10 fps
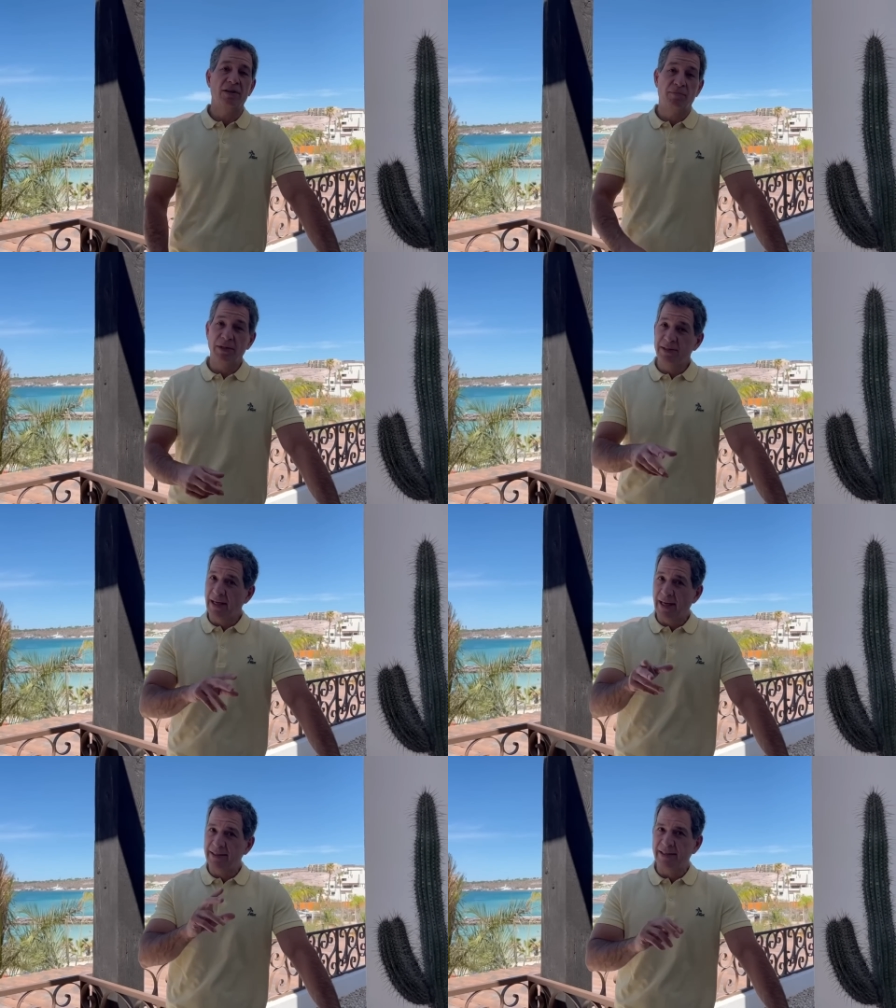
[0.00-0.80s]
Después
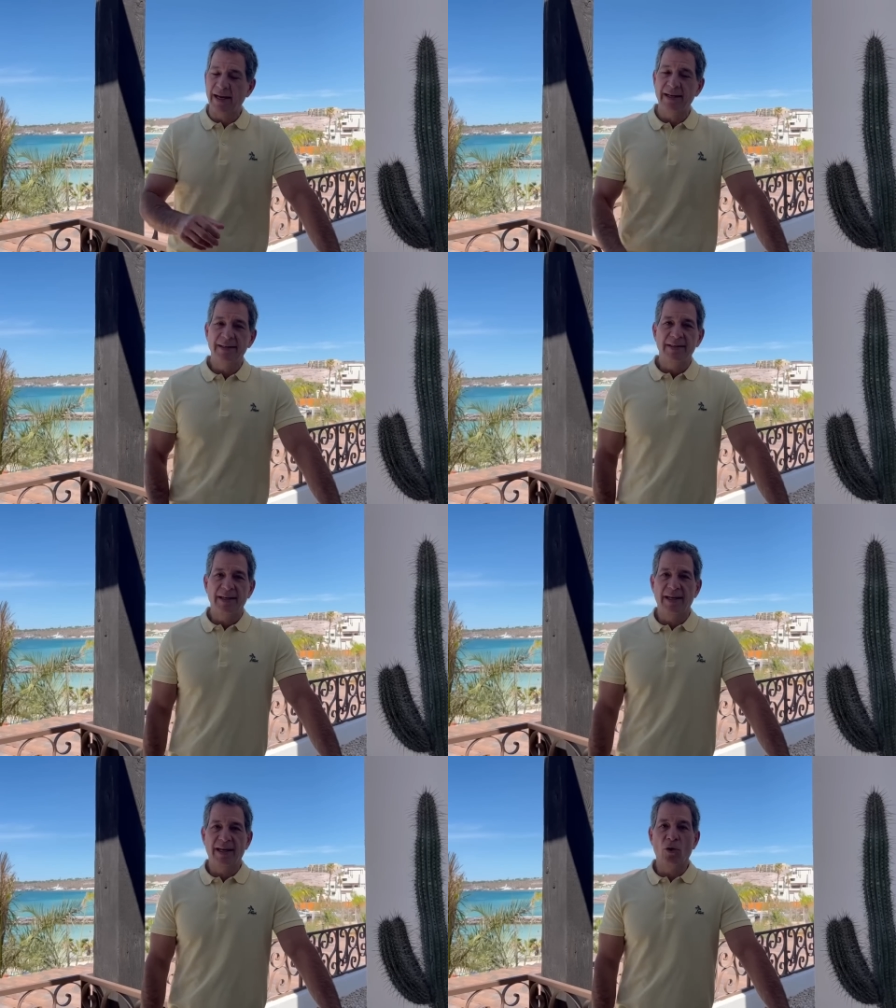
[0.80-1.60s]
de esa
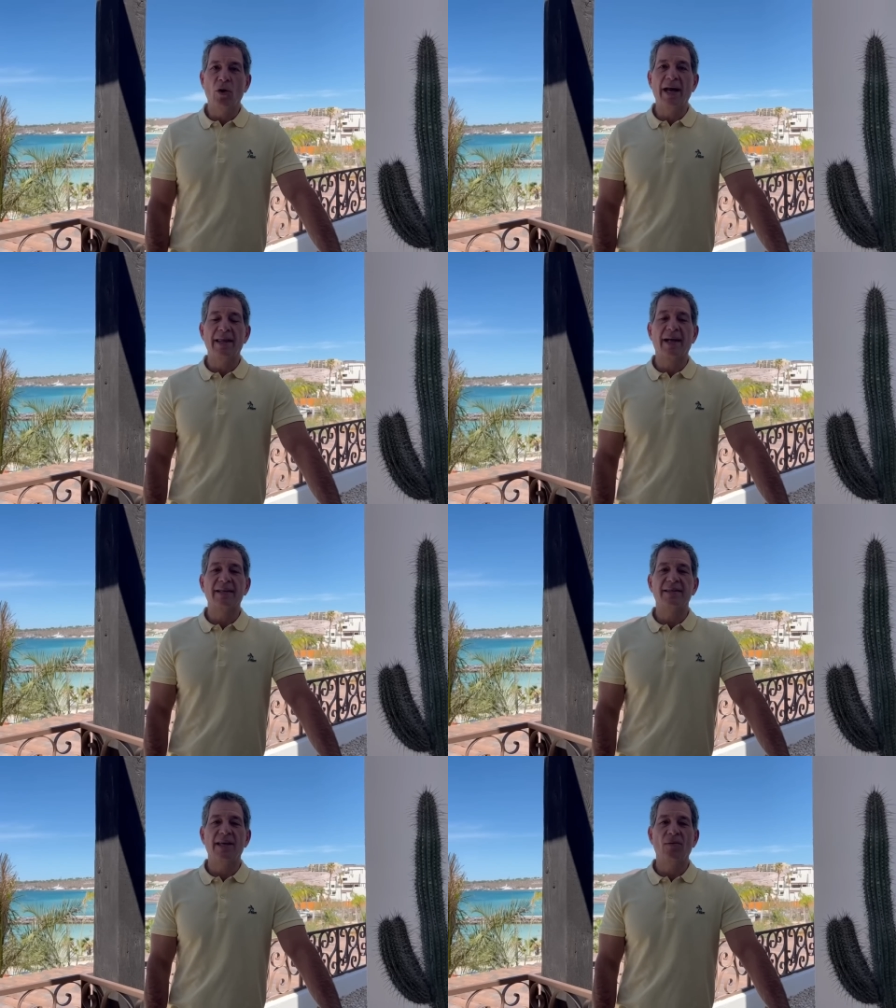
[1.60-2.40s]
eh, goleada que
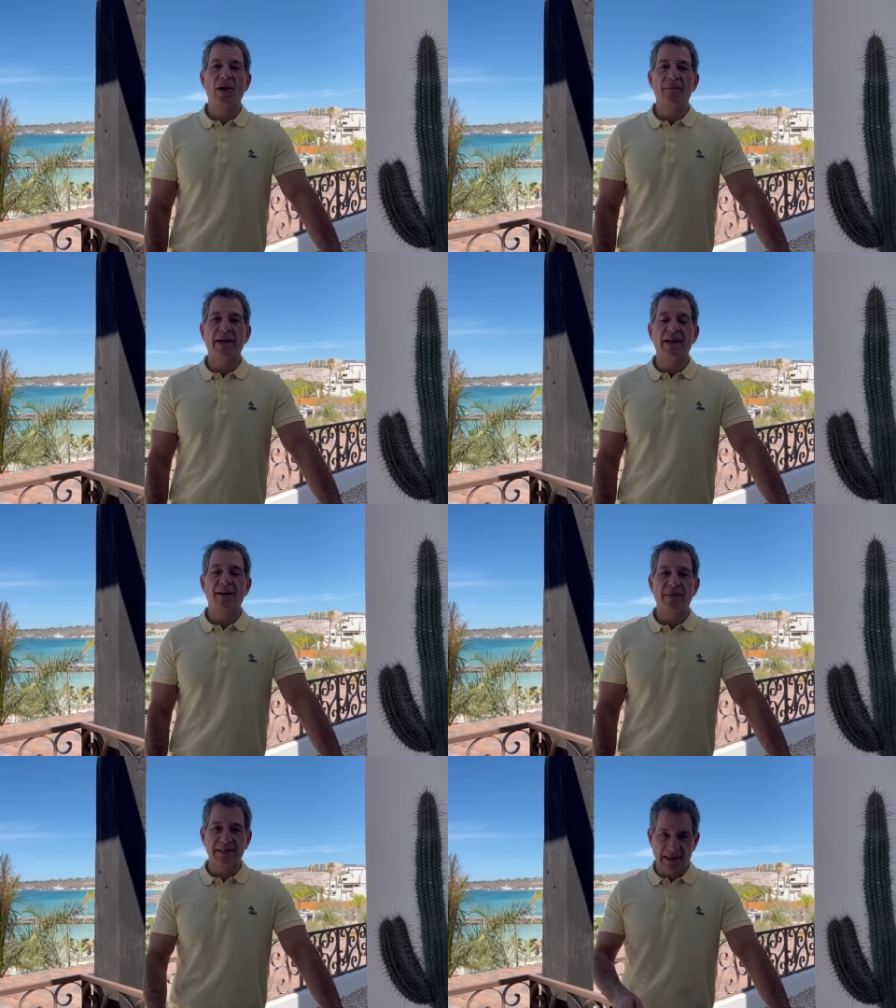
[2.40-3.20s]
se llevó la máquina
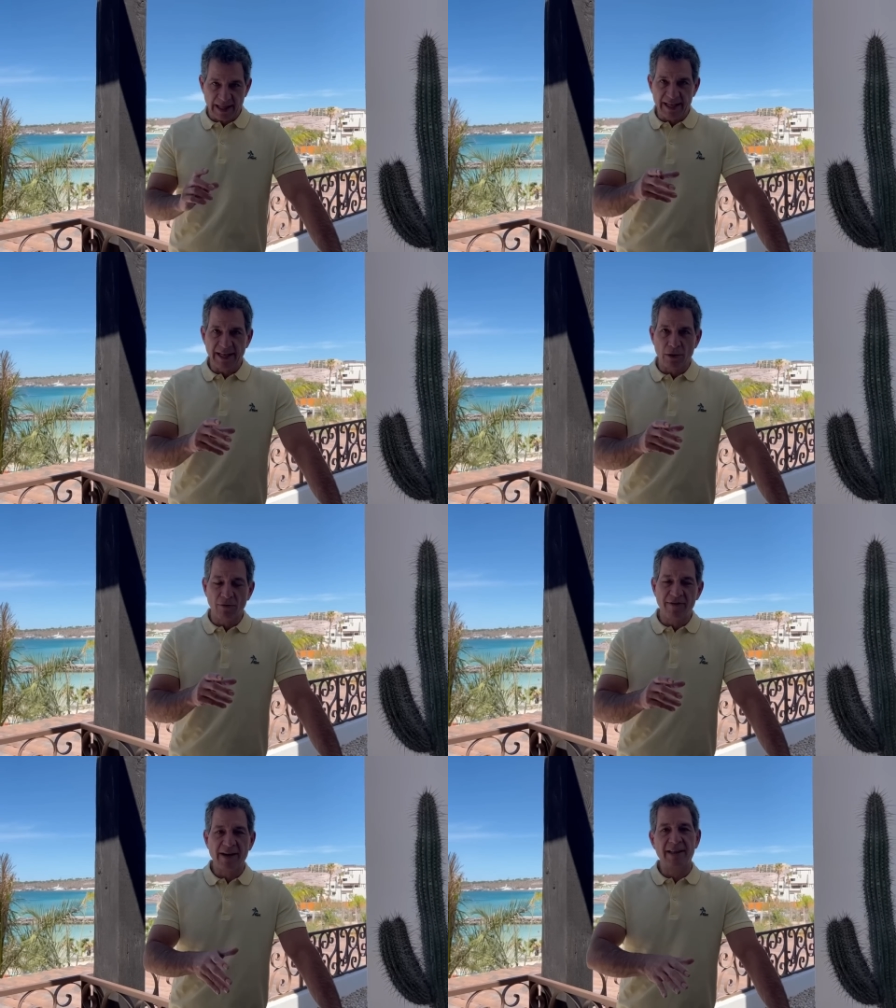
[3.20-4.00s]
en Mazatlán ya
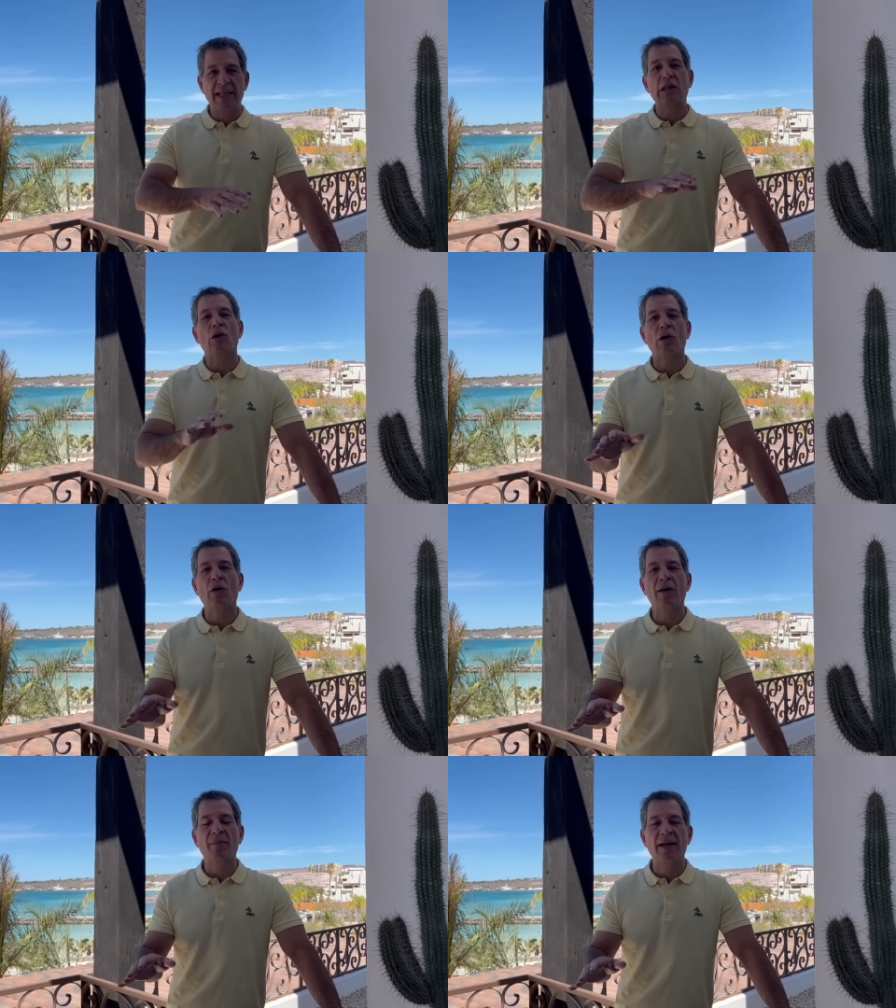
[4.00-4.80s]
con Ferretti, y todo
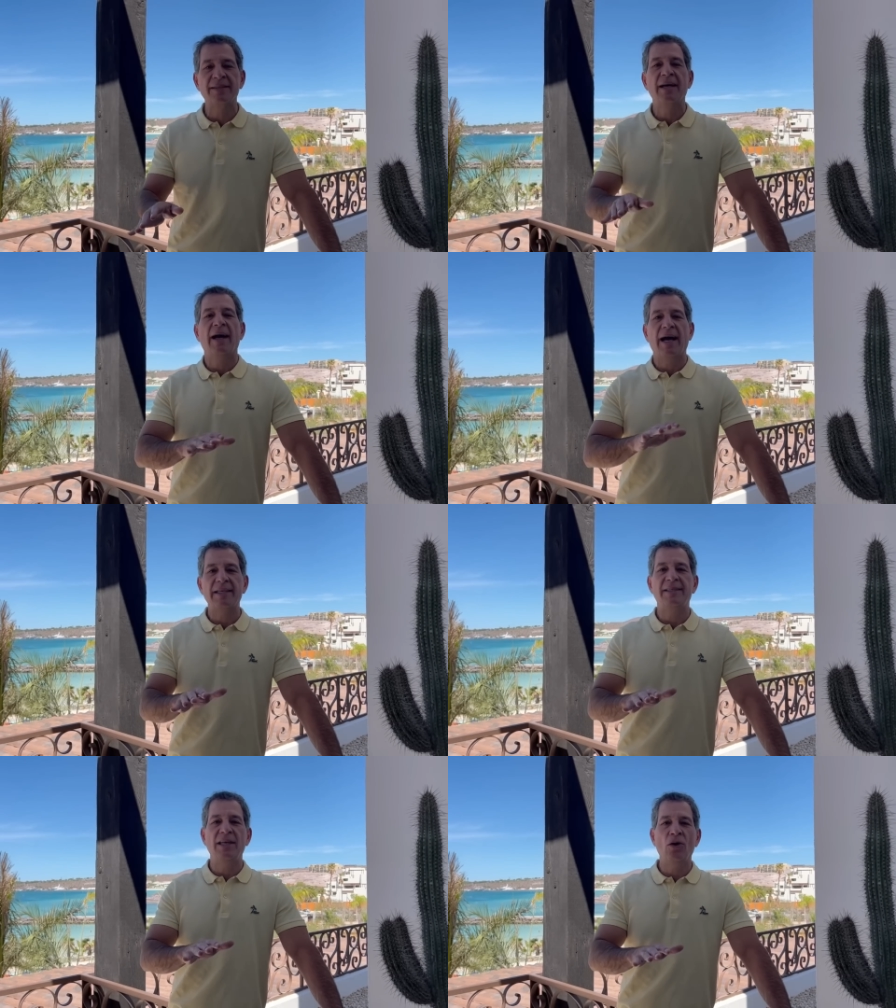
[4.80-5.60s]
lo demás ha
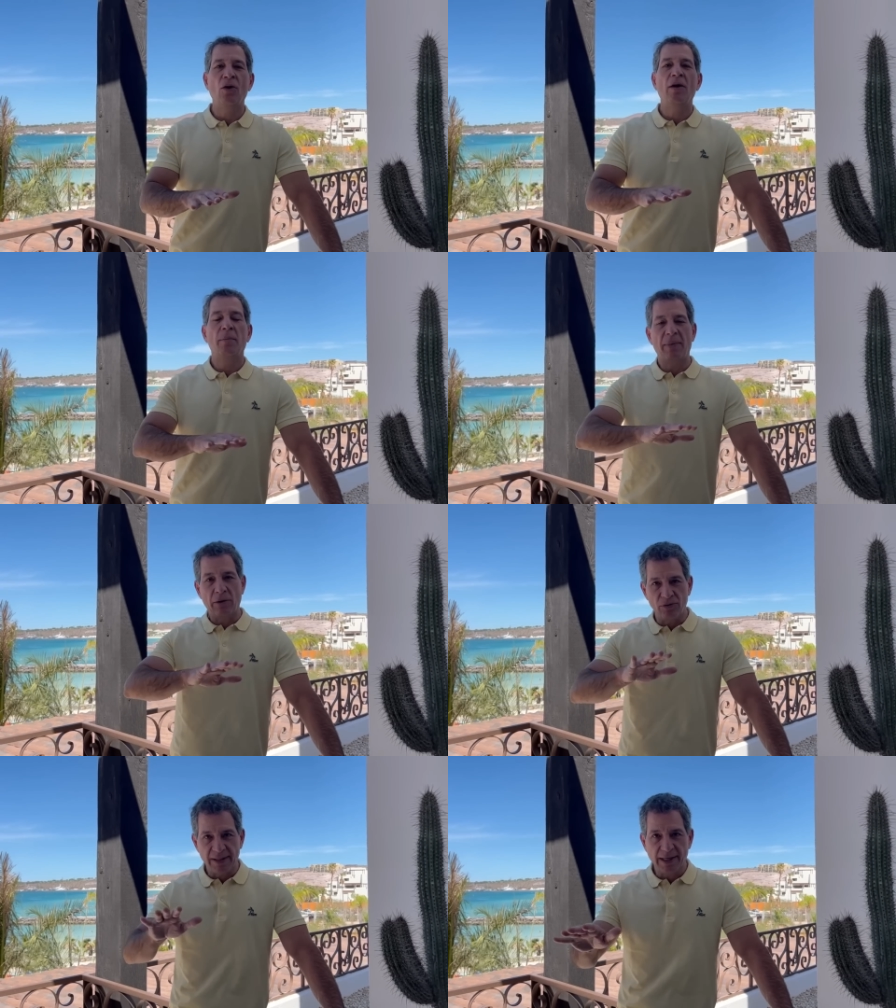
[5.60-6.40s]
sido
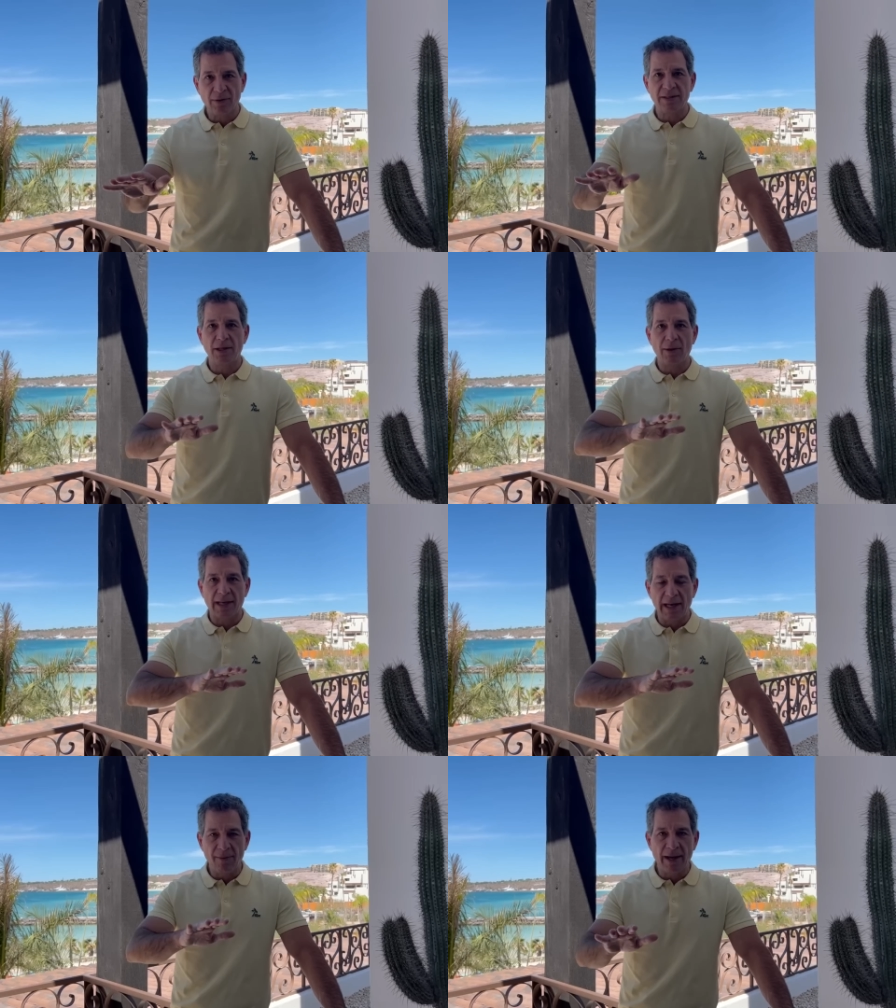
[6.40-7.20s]
pausado, ha sido
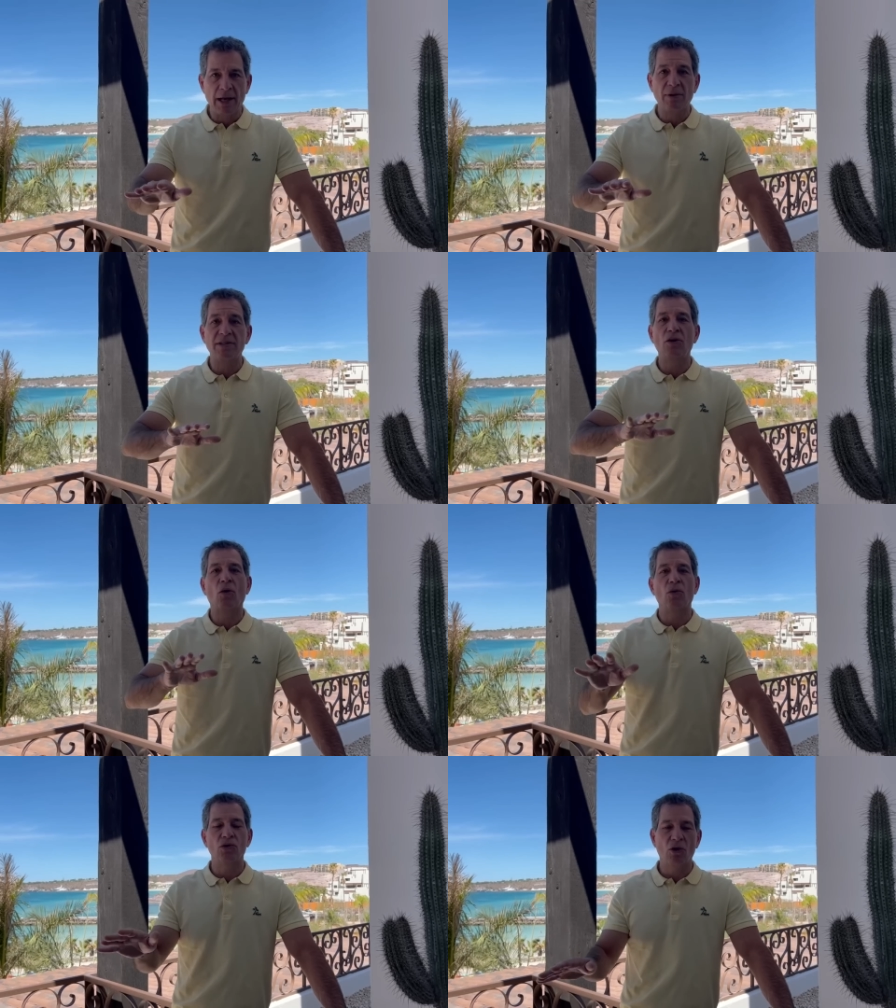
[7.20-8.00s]
equilibrado, ha sido
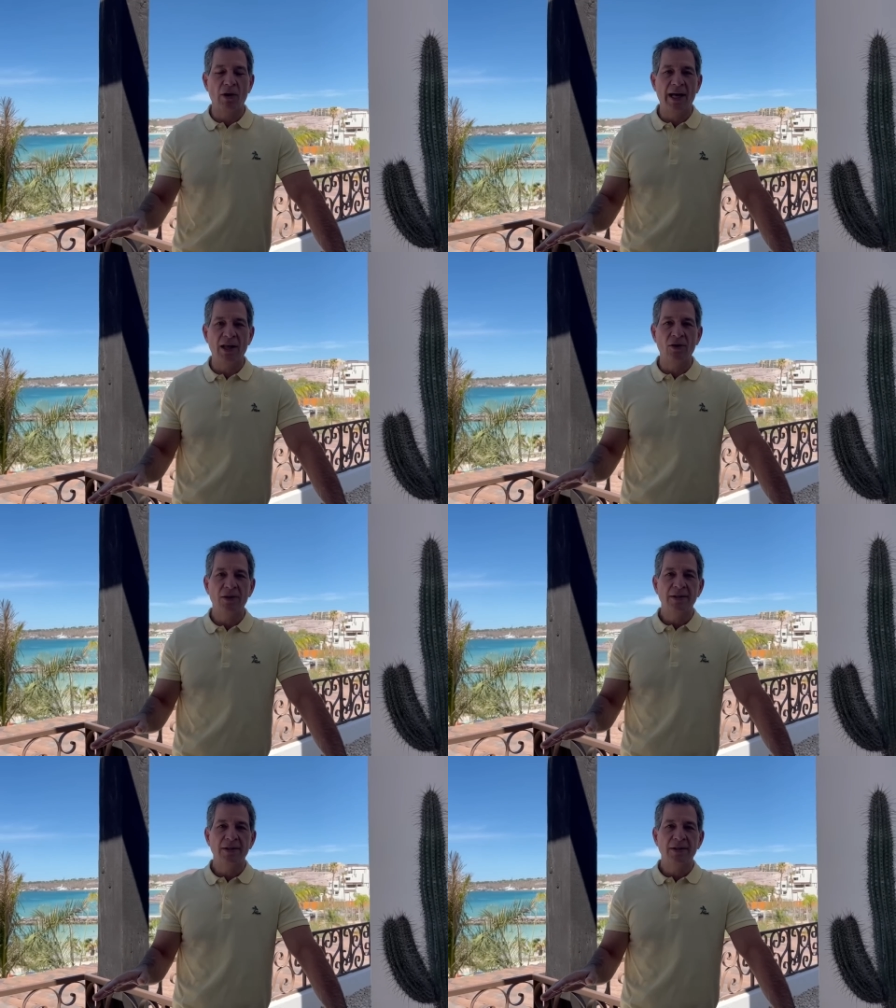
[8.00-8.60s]
controlado